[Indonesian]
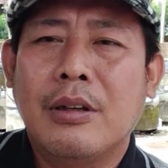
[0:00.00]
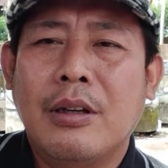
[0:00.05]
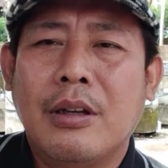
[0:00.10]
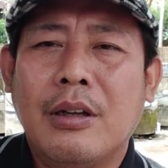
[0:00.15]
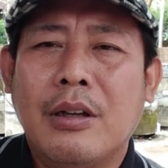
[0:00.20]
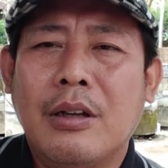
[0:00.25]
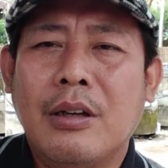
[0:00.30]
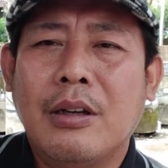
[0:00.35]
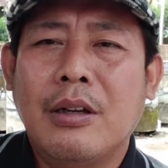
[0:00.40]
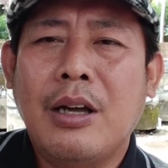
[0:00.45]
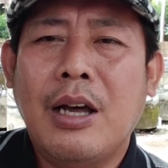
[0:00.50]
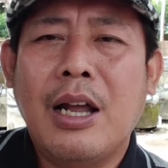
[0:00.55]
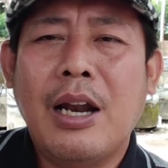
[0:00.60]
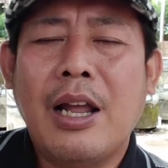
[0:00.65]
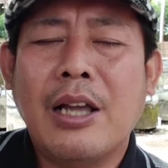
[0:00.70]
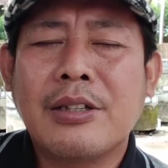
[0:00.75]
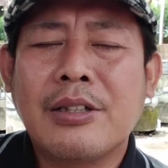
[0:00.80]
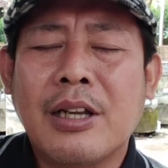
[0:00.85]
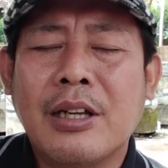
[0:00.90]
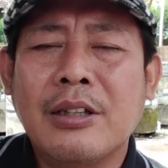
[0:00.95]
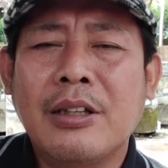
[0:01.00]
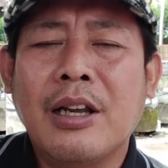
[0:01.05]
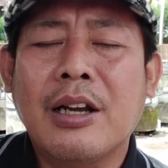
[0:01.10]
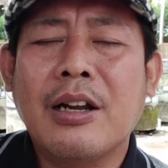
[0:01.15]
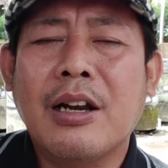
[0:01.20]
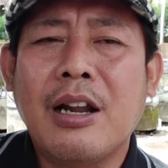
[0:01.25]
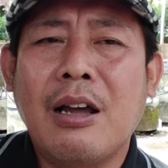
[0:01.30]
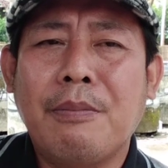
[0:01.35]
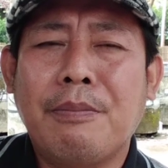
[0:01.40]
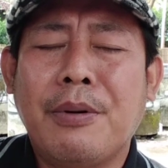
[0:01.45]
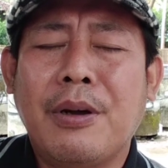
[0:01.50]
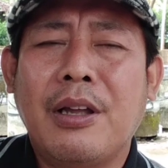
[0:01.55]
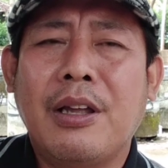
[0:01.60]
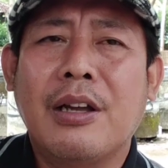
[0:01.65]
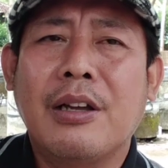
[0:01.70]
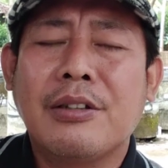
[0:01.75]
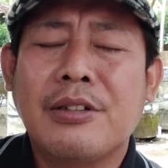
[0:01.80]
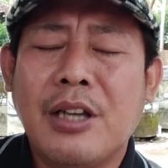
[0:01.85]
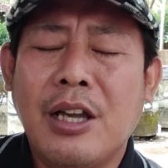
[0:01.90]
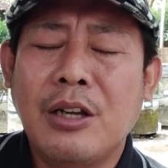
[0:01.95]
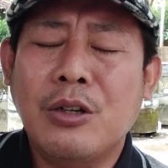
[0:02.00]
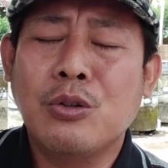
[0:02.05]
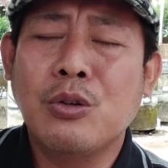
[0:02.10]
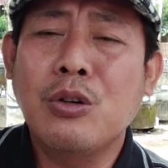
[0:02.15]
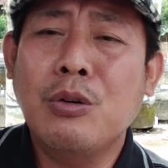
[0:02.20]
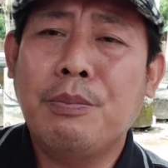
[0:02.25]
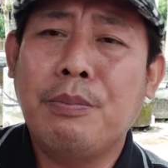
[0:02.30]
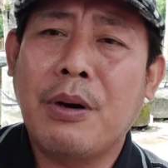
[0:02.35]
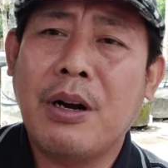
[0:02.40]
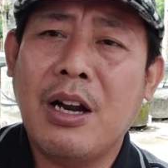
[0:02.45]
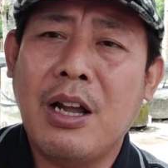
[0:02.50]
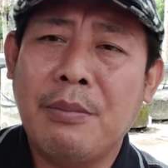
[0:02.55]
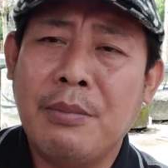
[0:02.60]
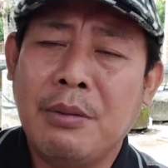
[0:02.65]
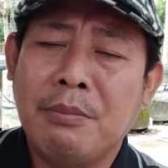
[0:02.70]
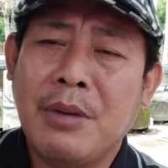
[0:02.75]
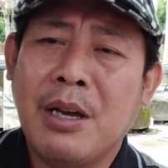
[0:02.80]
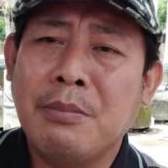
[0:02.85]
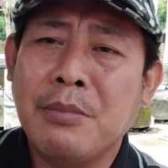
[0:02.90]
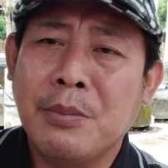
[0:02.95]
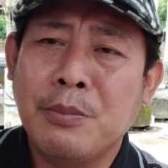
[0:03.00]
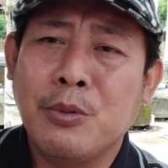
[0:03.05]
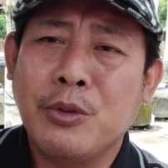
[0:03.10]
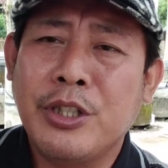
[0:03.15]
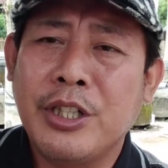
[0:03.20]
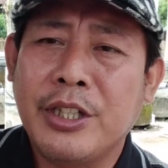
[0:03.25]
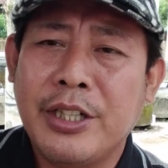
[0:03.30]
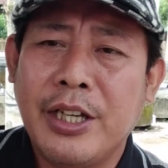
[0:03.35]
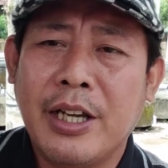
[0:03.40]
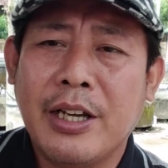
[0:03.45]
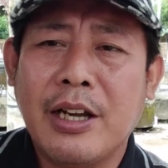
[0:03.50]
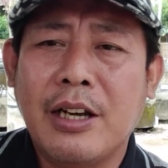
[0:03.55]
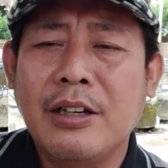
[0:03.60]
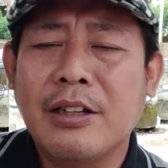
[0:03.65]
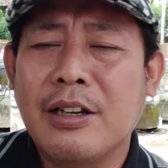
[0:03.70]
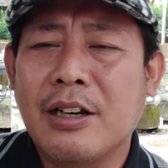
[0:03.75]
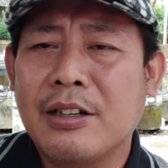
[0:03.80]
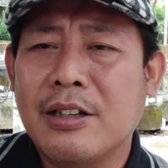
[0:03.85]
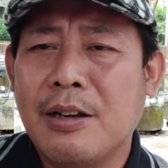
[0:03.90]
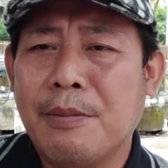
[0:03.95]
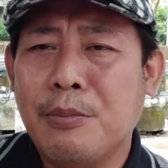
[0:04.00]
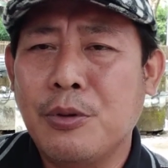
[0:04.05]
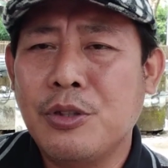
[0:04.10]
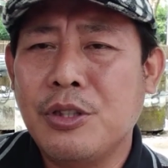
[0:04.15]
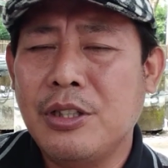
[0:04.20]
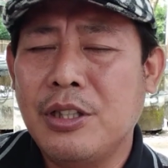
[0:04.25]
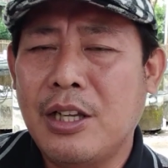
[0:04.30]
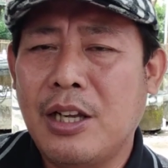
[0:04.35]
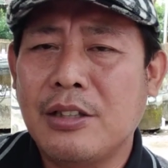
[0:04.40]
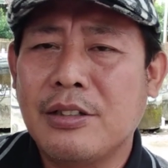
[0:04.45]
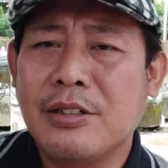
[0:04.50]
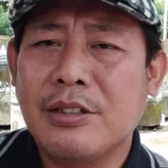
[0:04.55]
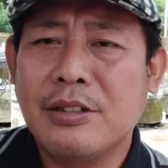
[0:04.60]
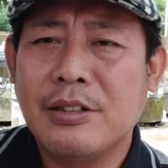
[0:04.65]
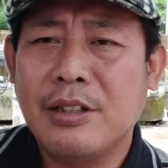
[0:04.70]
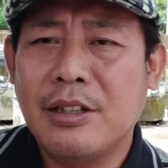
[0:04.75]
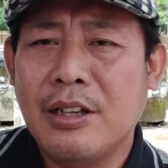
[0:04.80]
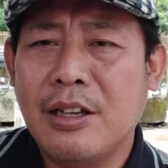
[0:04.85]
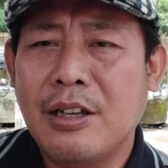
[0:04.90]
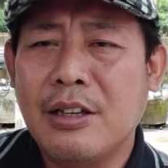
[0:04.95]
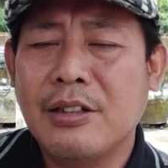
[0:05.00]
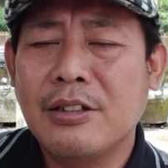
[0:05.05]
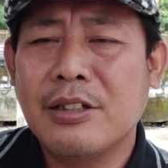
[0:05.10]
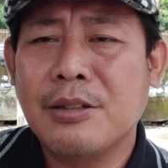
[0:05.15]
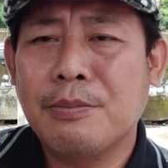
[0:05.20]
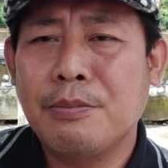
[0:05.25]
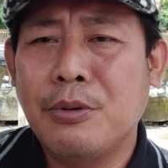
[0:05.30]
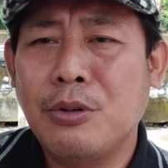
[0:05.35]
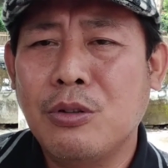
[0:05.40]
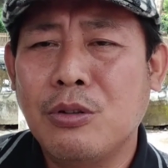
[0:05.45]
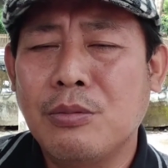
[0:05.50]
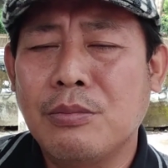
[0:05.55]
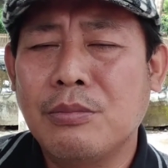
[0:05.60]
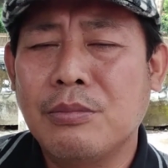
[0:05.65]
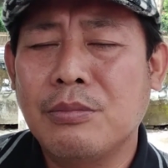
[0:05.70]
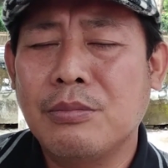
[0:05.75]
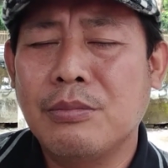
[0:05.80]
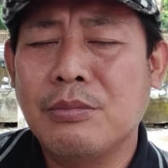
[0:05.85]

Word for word: uh, alasannya kenapa ya? Saya dulu pernah memang membudidayakan ikan gabus hias ya sebelum